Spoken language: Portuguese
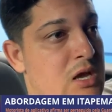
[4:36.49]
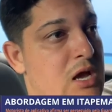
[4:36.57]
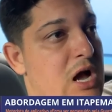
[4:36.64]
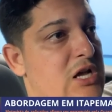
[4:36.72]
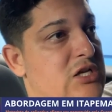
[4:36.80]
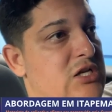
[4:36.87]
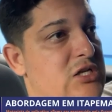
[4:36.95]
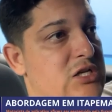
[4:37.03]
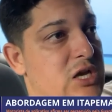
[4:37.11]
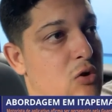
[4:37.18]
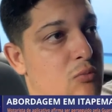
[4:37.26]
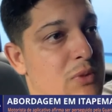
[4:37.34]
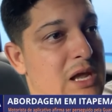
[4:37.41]
A gente é
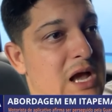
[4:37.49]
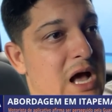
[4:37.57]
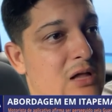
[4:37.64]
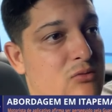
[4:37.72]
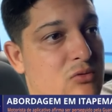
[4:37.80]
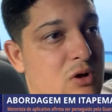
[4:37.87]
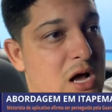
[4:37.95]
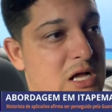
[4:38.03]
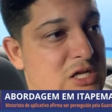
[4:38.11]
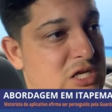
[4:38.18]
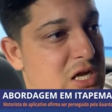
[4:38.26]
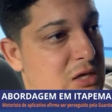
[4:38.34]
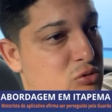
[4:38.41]
obrigado a
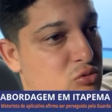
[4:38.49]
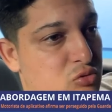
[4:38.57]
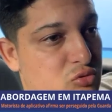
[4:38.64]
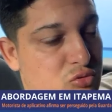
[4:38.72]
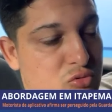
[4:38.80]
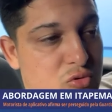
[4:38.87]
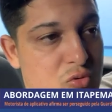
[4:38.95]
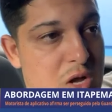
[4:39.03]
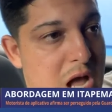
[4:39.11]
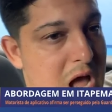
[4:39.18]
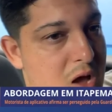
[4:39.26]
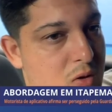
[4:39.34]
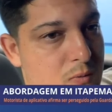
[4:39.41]
tirar tudo do
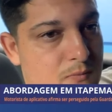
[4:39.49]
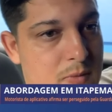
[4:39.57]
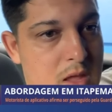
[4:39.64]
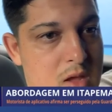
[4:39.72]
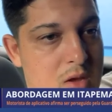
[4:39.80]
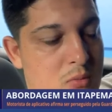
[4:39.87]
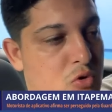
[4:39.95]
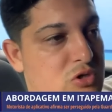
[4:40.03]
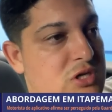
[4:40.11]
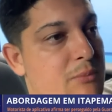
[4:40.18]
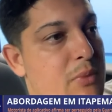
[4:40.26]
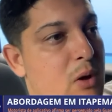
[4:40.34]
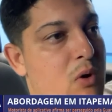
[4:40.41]
carro, mostrar
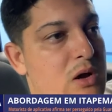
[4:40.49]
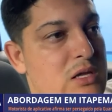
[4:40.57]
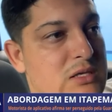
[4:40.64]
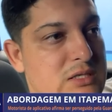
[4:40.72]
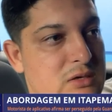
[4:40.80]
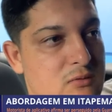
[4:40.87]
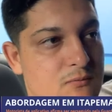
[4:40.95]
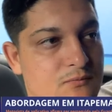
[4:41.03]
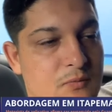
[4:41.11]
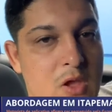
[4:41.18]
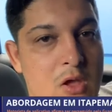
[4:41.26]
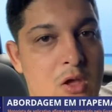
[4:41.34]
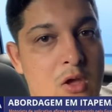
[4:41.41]
para a guarnição
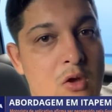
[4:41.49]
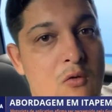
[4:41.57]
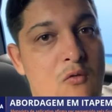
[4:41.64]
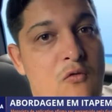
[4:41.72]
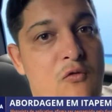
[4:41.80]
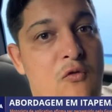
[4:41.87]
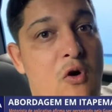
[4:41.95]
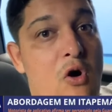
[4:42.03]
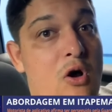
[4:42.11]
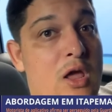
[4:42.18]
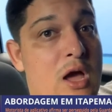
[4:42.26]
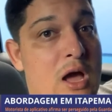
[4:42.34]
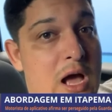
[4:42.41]

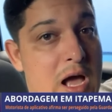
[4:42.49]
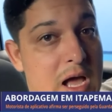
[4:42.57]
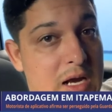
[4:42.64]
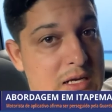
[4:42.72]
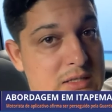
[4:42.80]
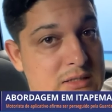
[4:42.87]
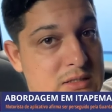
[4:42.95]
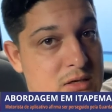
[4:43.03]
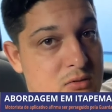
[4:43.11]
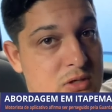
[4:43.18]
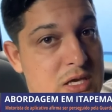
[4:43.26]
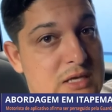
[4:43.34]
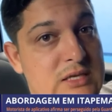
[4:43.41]
fora a agressão
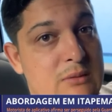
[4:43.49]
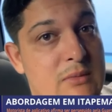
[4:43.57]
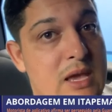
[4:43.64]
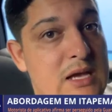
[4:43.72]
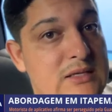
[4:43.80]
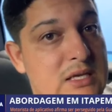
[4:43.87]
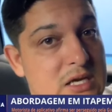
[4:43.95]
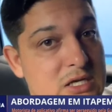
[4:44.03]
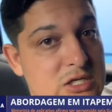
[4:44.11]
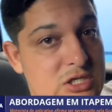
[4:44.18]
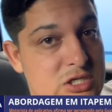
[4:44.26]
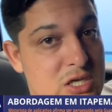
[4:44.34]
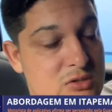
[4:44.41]
e as ameaças que a
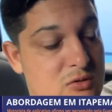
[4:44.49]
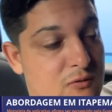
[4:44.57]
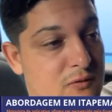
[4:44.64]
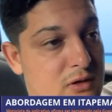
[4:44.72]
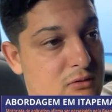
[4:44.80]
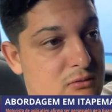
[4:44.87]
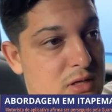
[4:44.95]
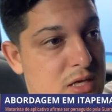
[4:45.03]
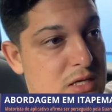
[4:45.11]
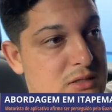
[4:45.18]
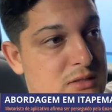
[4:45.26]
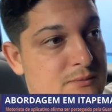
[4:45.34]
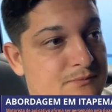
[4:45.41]
gente está sofrendo
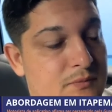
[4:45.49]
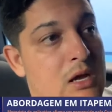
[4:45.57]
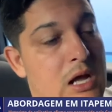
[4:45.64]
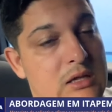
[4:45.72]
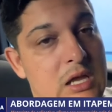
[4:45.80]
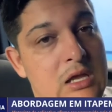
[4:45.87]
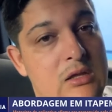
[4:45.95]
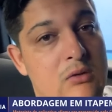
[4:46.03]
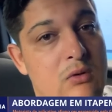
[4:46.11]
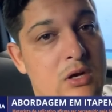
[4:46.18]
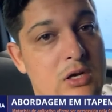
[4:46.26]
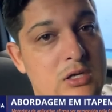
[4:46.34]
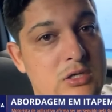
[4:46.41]
deles. Até então
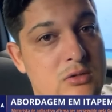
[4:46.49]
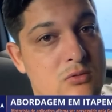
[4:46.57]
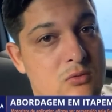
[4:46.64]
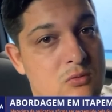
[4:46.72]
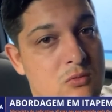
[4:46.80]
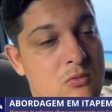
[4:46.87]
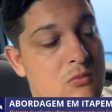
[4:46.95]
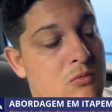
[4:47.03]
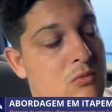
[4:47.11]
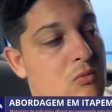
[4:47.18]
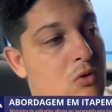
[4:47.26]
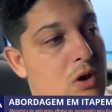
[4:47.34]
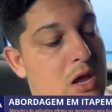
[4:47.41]
agrediram um
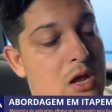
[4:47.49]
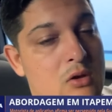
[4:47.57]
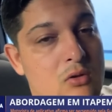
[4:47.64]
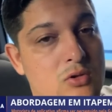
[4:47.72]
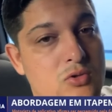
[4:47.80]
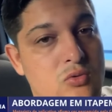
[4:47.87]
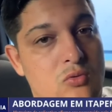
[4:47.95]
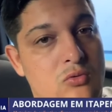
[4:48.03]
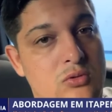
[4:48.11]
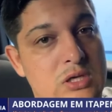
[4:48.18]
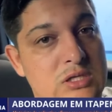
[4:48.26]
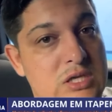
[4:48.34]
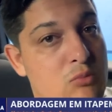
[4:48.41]
colega nosso
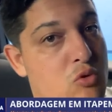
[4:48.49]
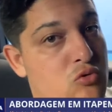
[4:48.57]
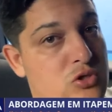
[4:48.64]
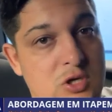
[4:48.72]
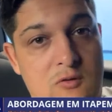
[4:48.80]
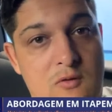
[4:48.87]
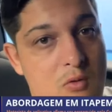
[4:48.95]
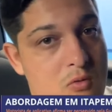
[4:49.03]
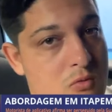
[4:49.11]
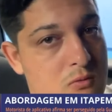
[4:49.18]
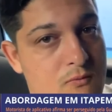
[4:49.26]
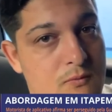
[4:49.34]
ontem sem motivo algum.